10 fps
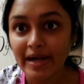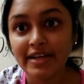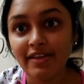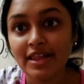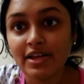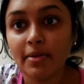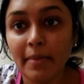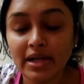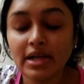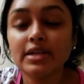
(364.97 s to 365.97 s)
బయటికి వెళ్తాం
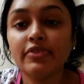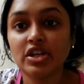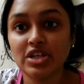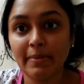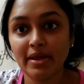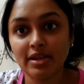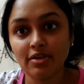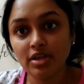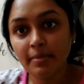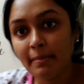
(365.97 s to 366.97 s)
అనమాట ఫ్రెష్ అయిపోయిన
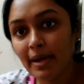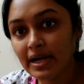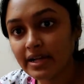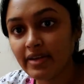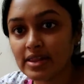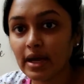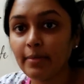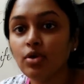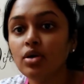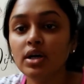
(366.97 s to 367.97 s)
తర్వాత మేము బయటికి
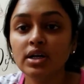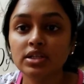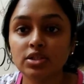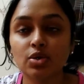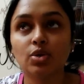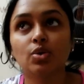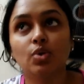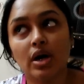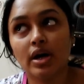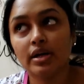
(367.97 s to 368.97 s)
వెళ్తాము సో
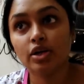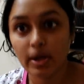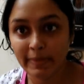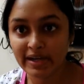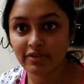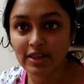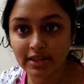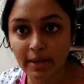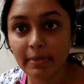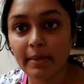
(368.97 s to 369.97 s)
ఇనార్బిట్కి
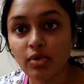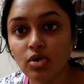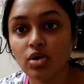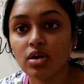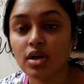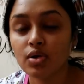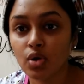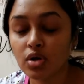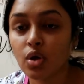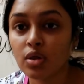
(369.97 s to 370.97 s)
వెళ్తాం మేము నేను
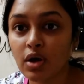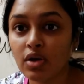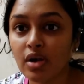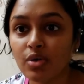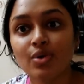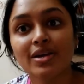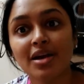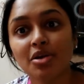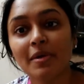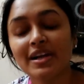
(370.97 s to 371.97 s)
కొన్ని కొందామని
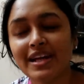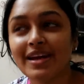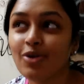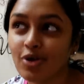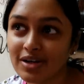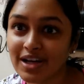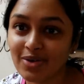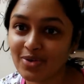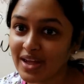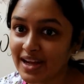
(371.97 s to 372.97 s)
అనుకుంటున్నాను బట్ ఏం
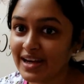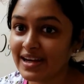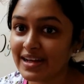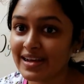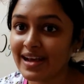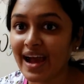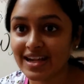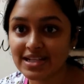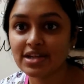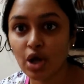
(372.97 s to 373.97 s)
కొంటాను ఏంటి
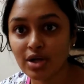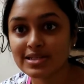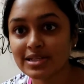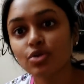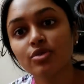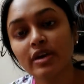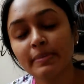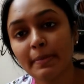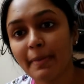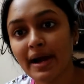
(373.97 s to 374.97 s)
యాక్చువల్లీ నాన్ స్టిక్
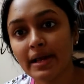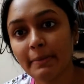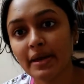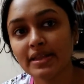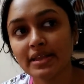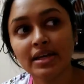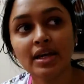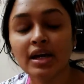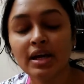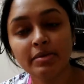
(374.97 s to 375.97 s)
కుక్వేర్ మాకు పాడైపోయింది
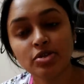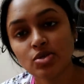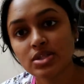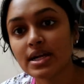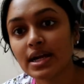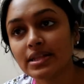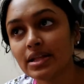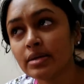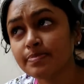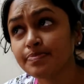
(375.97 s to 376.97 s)
ఇవి చూసినట్లయితే